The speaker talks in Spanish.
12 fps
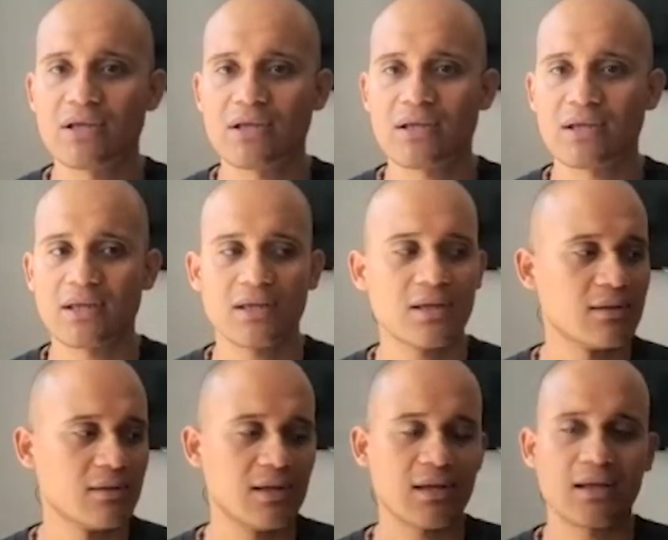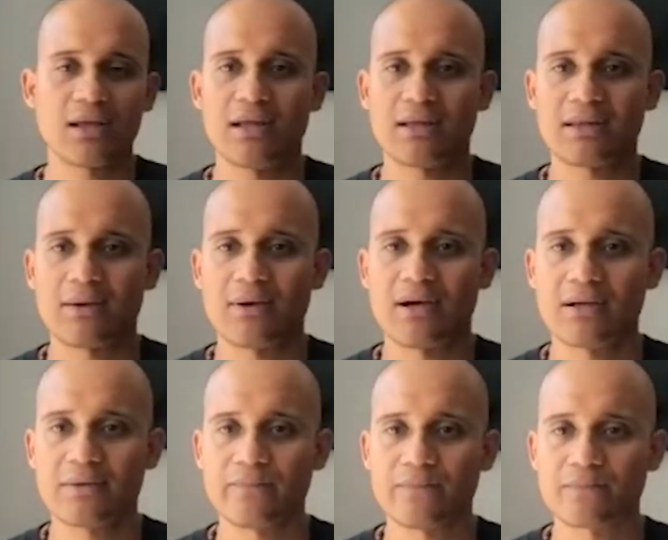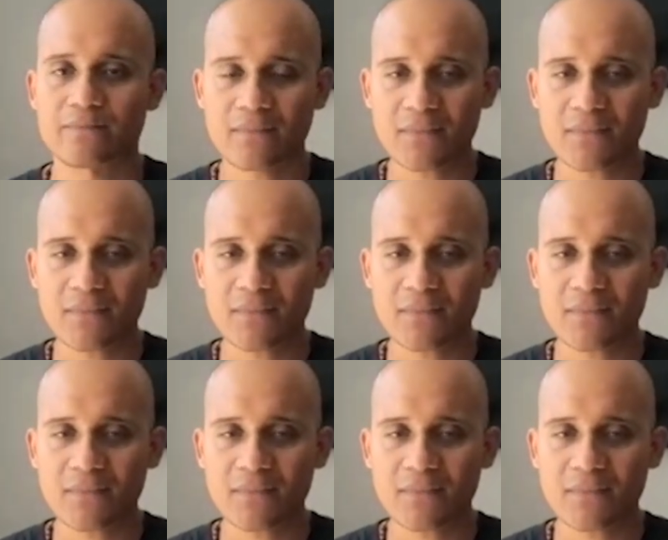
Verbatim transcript: y, que estaban